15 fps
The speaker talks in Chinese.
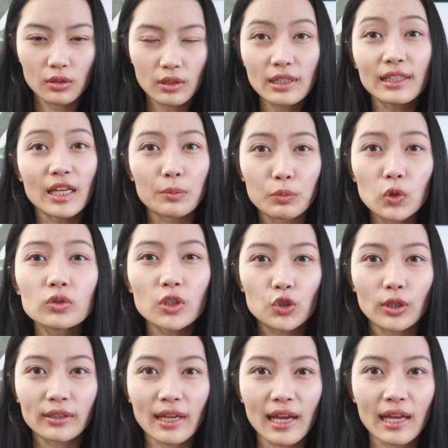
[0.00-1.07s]
一脸懵的
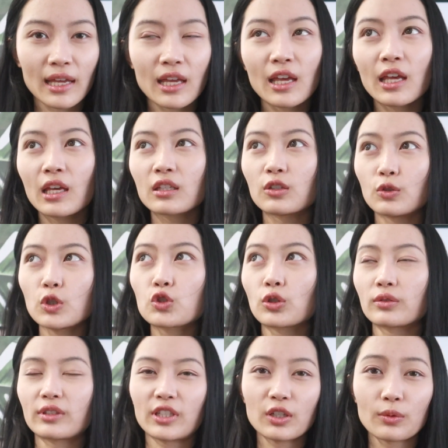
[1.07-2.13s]
状态，有一
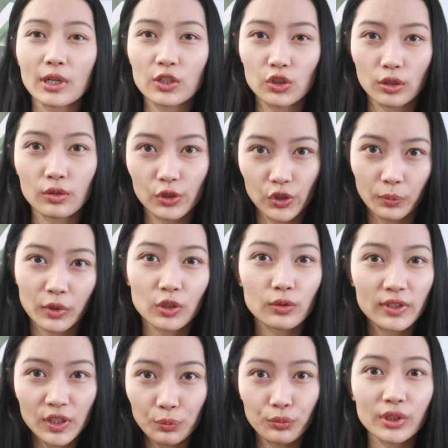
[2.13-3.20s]
种听完之后什么都
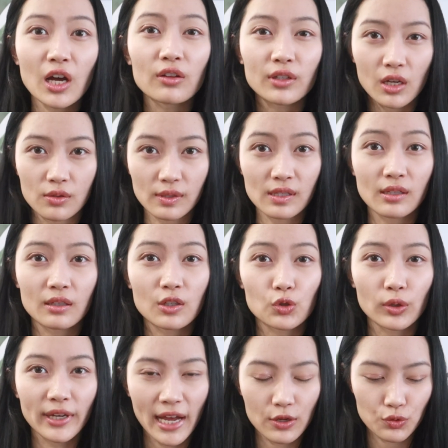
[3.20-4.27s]
进不到脑子的那
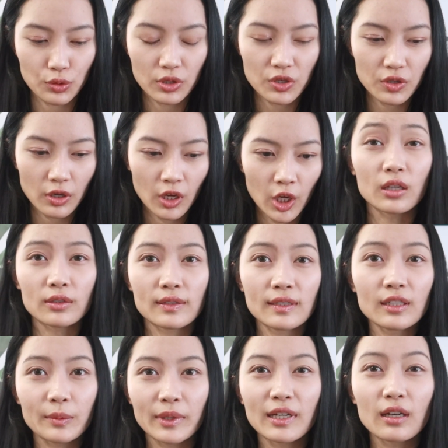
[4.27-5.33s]
种感觉，是
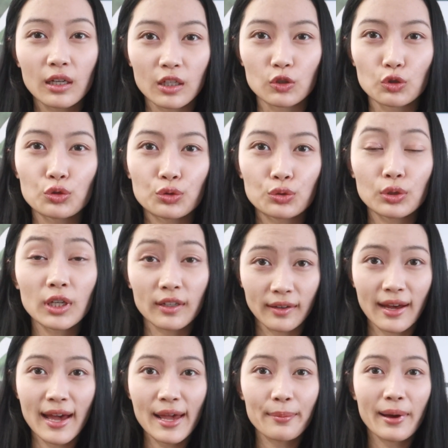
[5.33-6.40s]
心里面很虚很
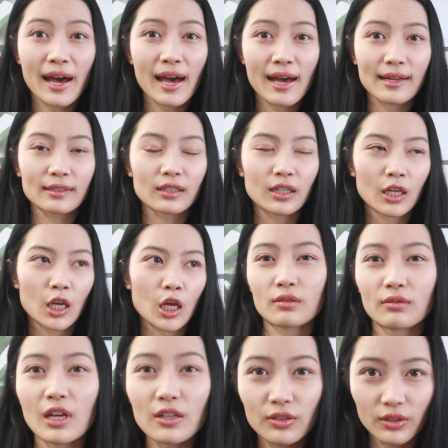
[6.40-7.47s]
害怕的。
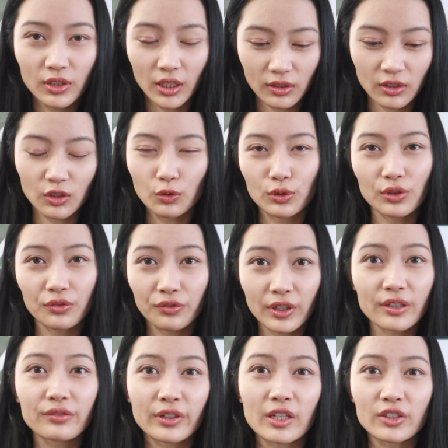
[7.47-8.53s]
当时绩都是非
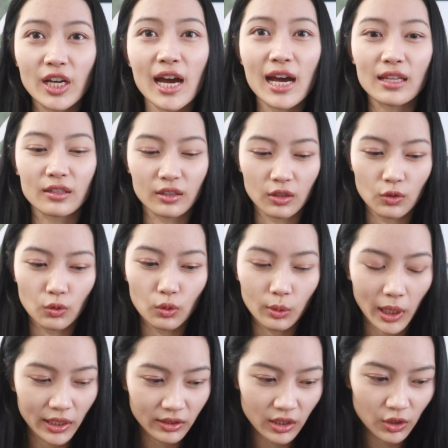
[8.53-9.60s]
常非常差的，然后过
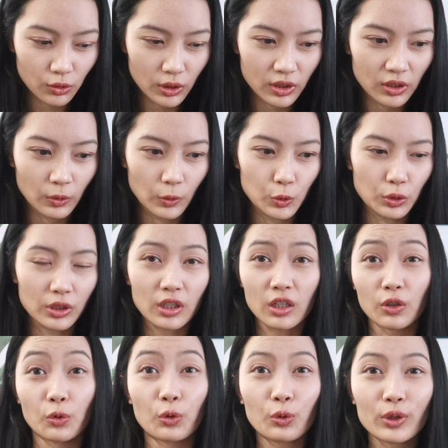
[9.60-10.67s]
完了第一学期我就觉得
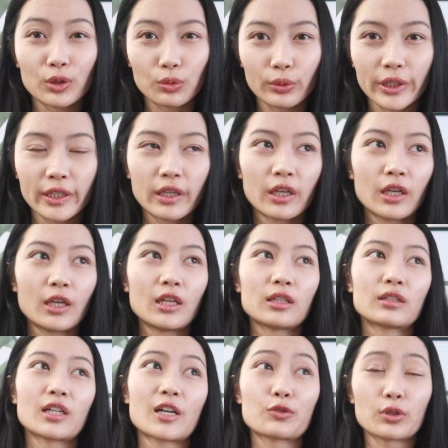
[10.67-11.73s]
很混沌，
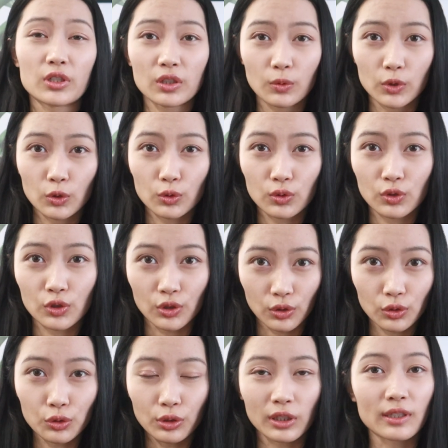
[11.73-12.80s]
第二学期我就只
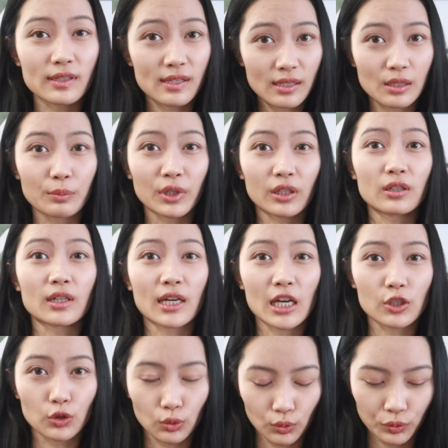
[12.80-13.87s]
选了四门课开
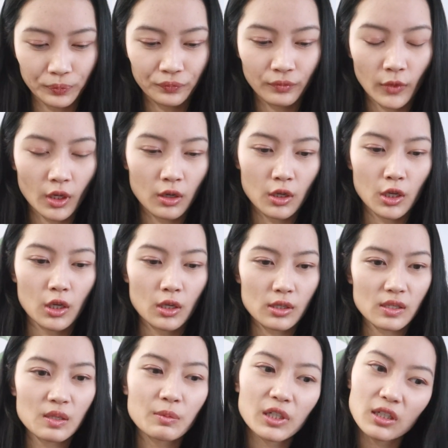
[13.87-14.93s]
始读。
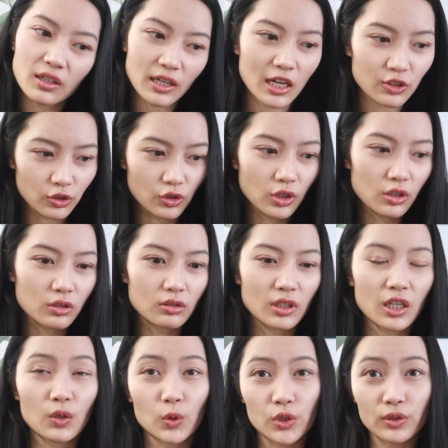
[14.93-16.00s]
四门课开始之后
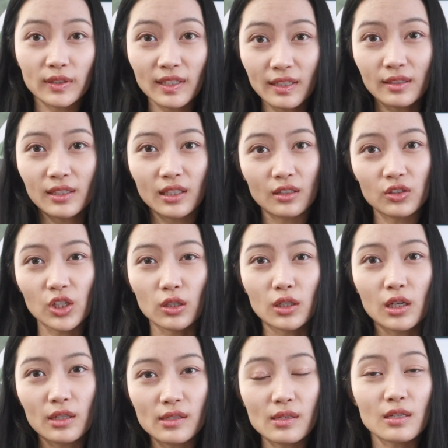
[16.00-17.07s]
呢，我就渐渐的找
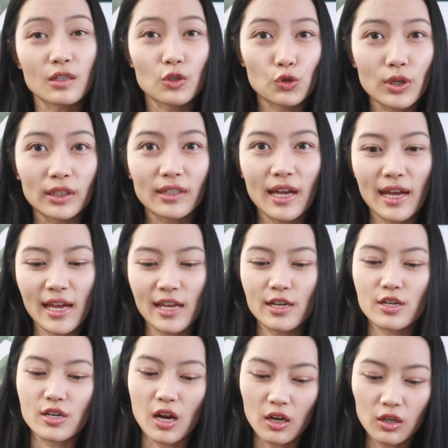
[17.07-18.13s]
到了自己的状态，
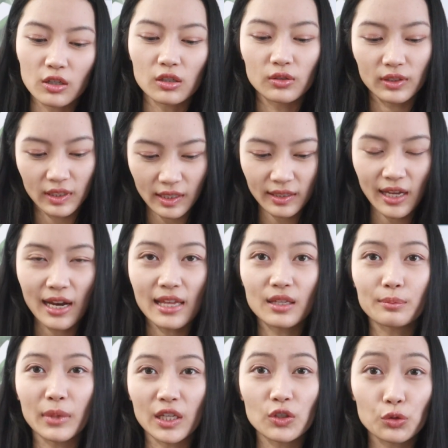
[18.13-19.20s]
然后接下来的
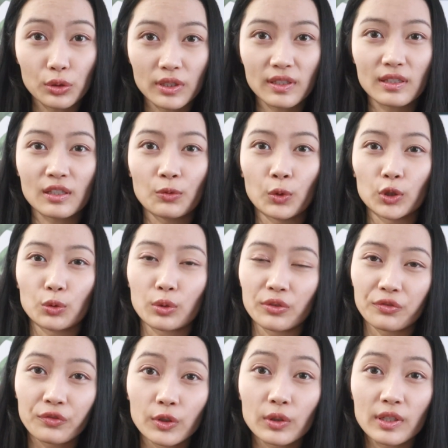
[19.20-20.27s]
每一学期我都会
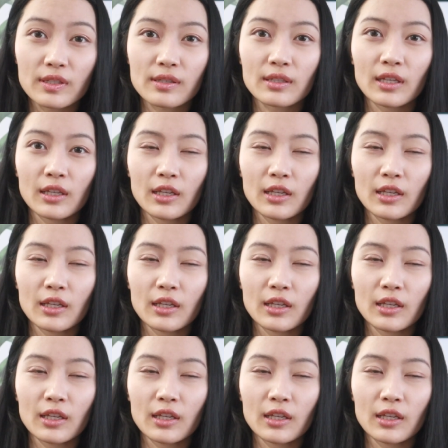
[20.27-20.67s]
focus